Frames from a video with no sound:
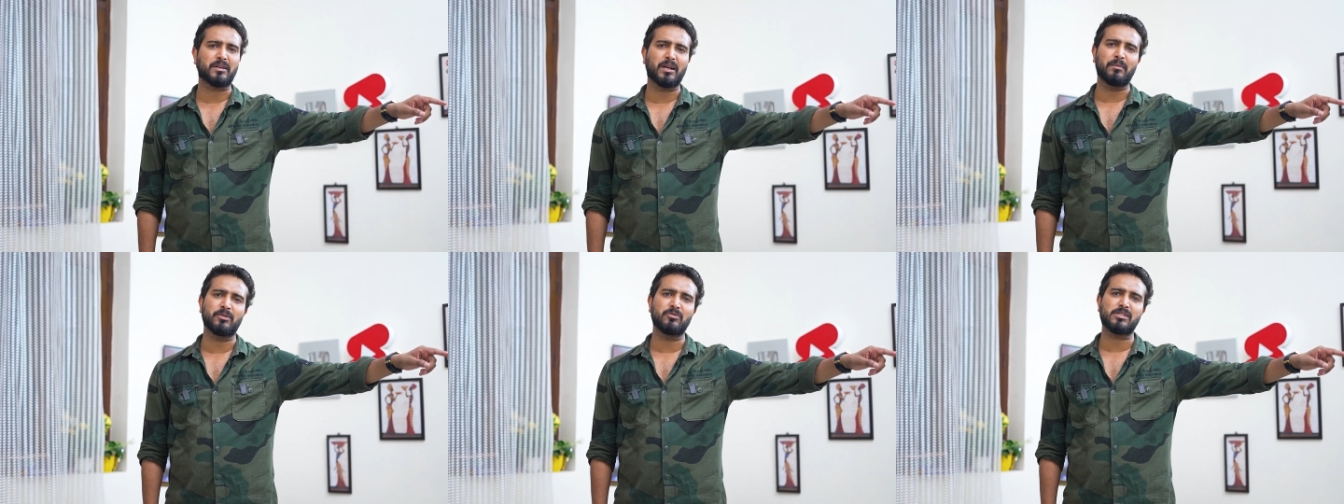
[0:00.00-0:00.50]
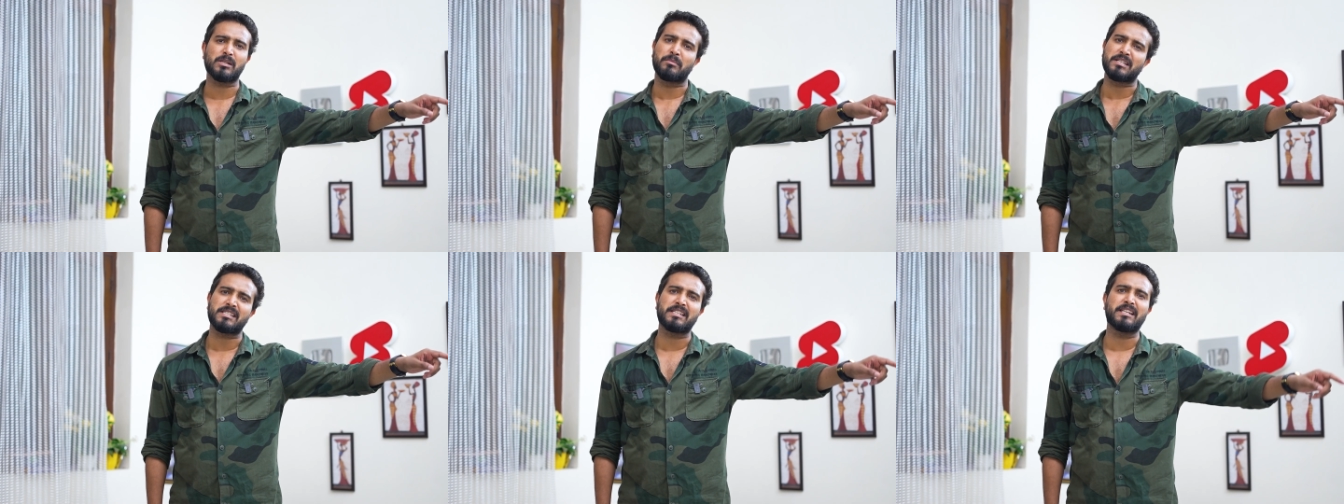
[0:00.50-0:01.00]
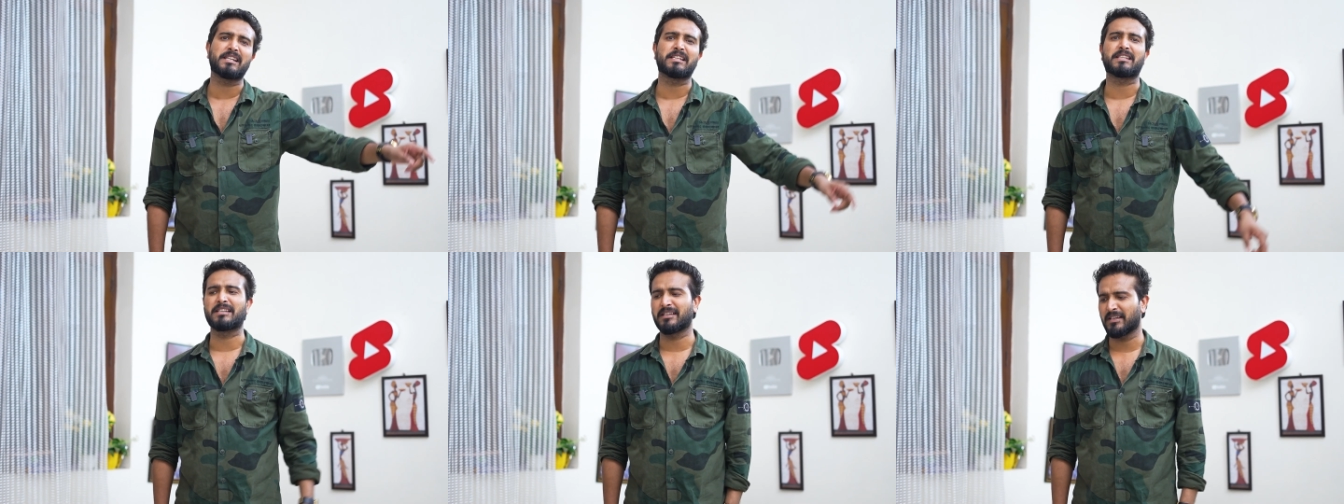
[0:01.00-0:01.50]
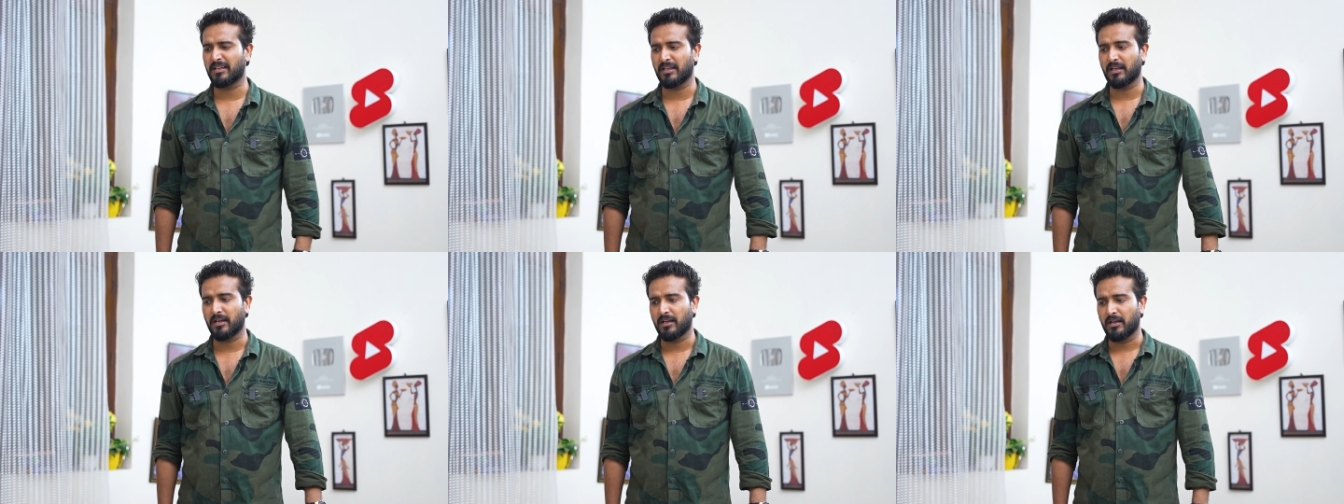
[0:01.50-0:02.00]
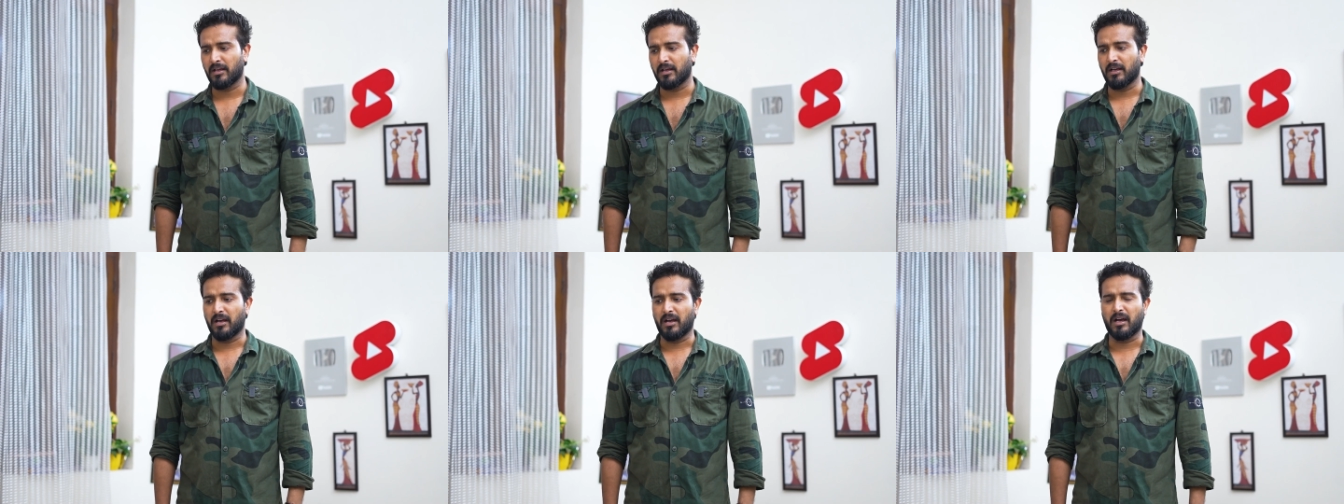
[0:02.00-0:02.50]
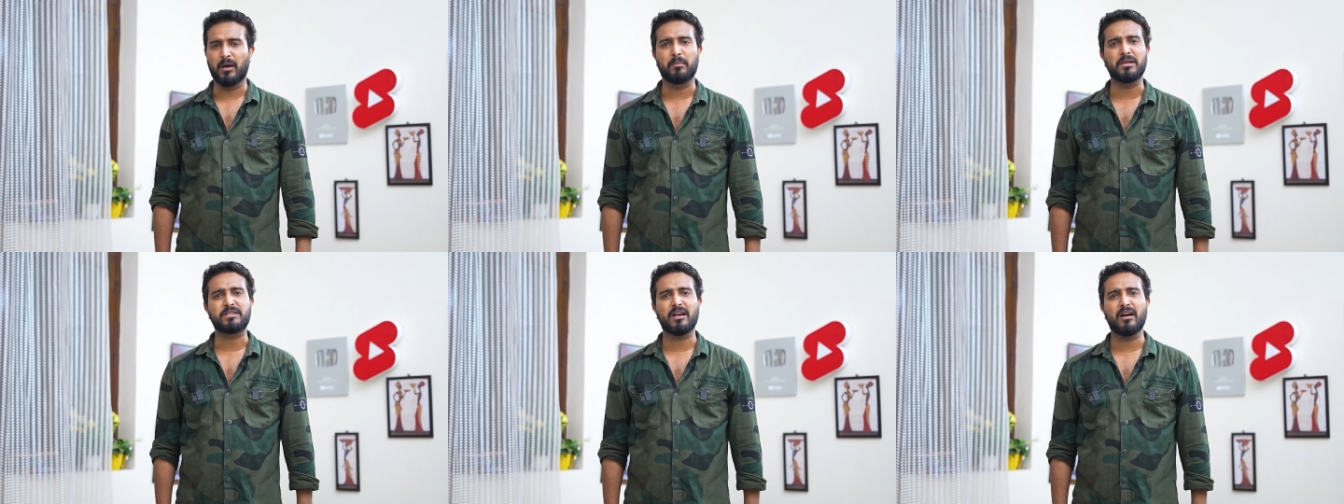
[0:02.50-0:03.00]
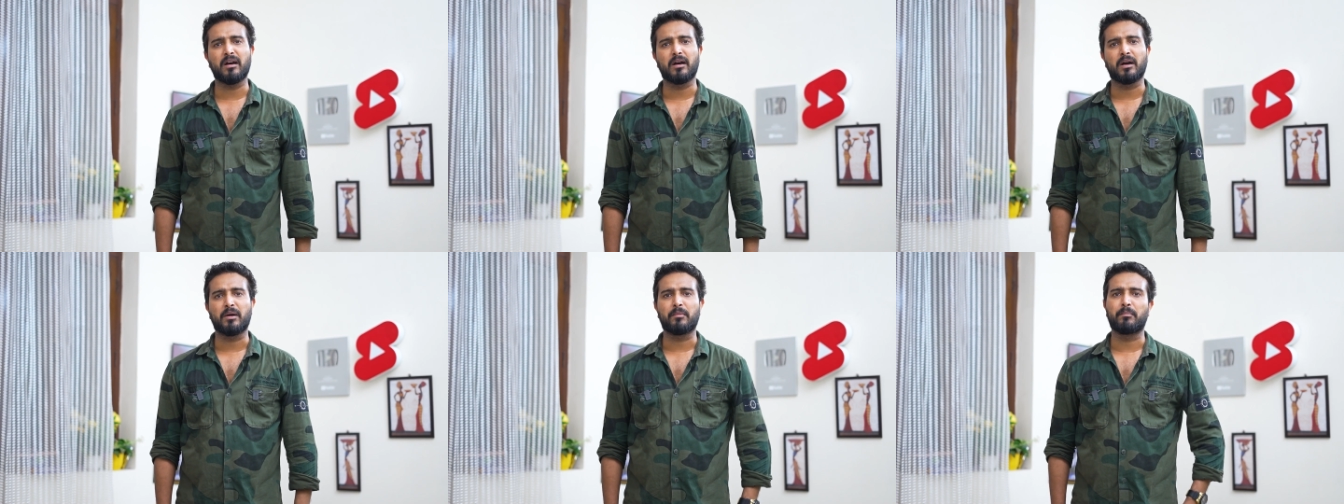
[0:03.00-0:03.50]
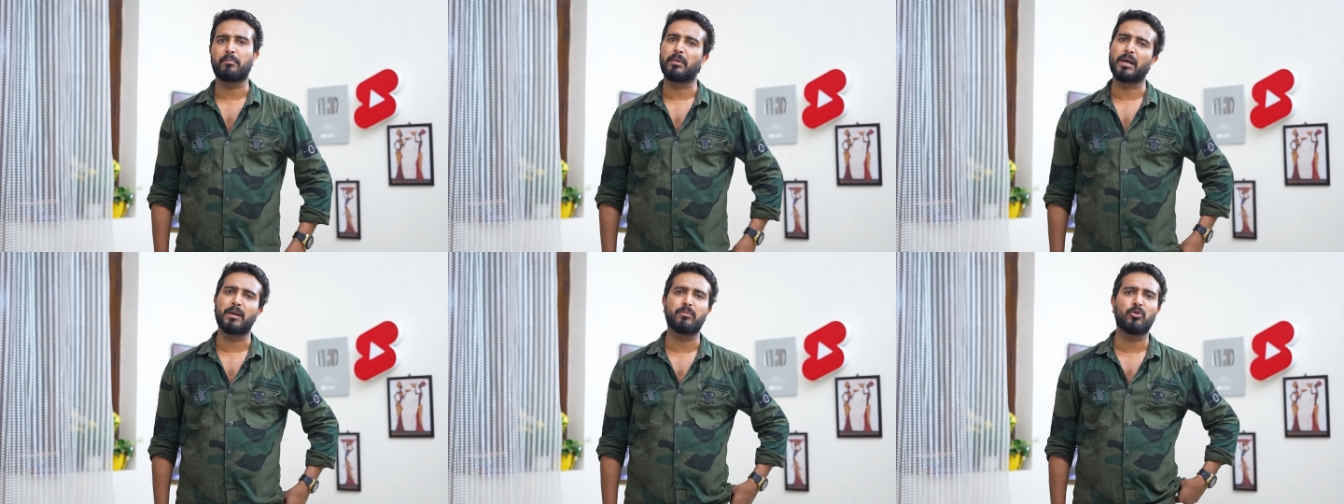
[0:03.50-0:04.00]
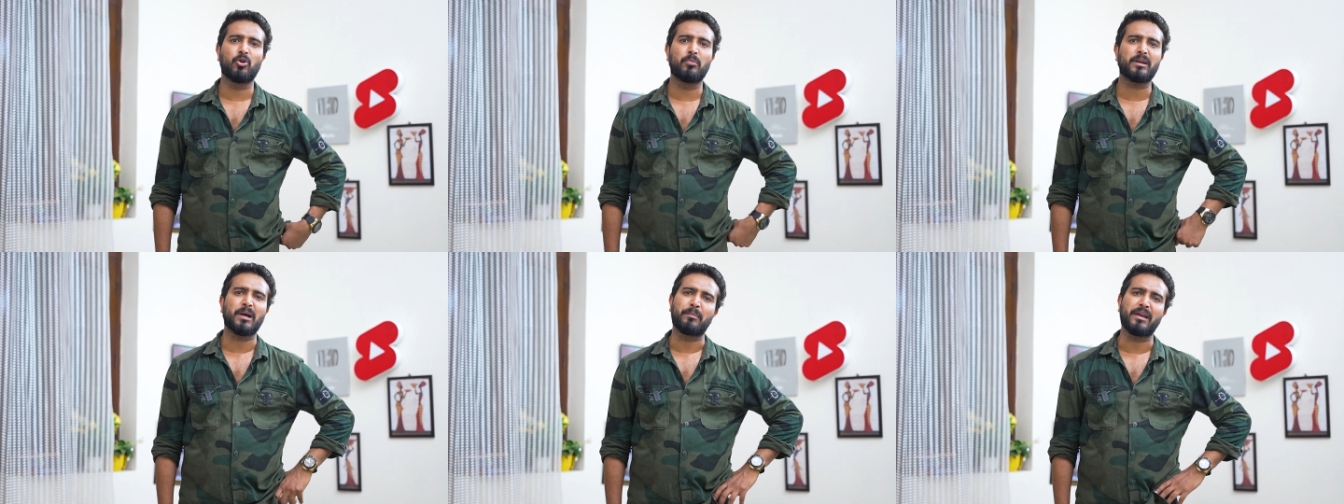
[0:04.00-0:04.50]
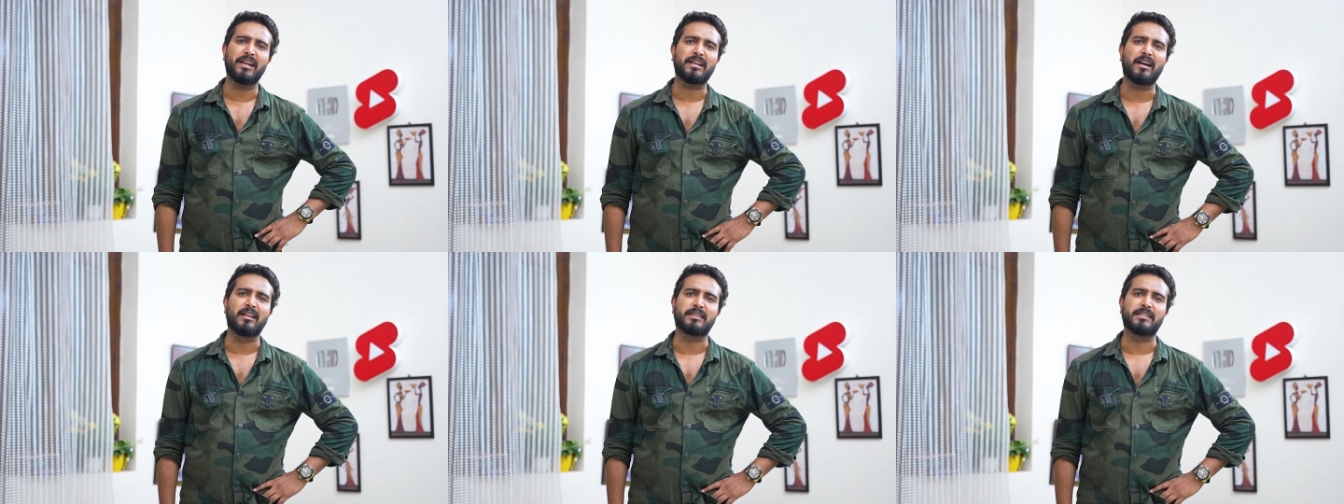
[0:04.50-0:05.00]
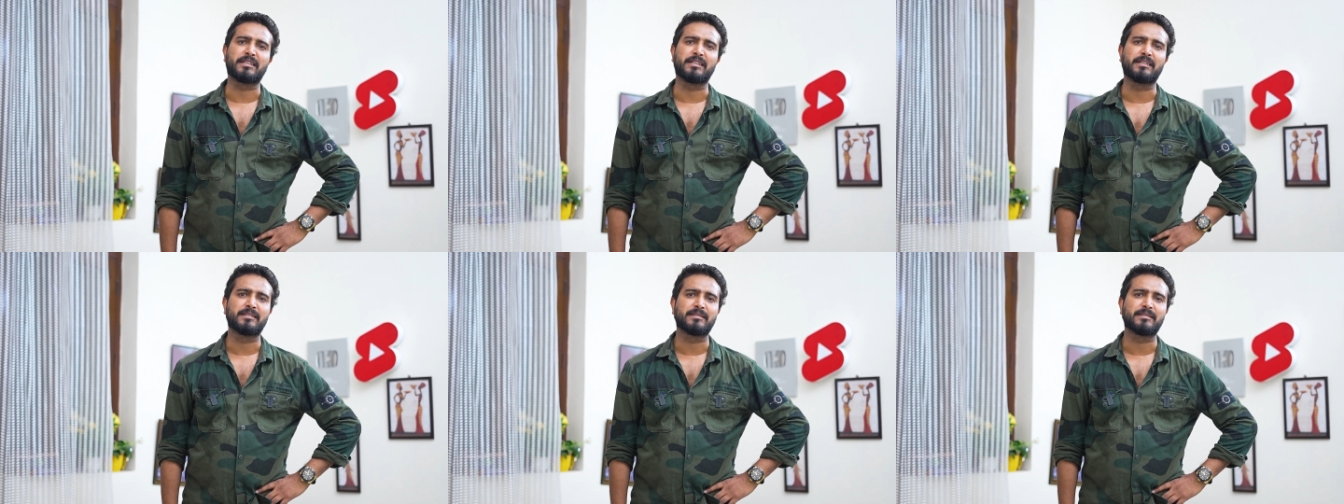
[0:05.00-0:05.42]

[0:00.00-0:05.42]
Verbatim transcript: कभी कुछ समझते ही नहीं थी हमेशा बड़े बूढ़ों में कमियां निकालती थी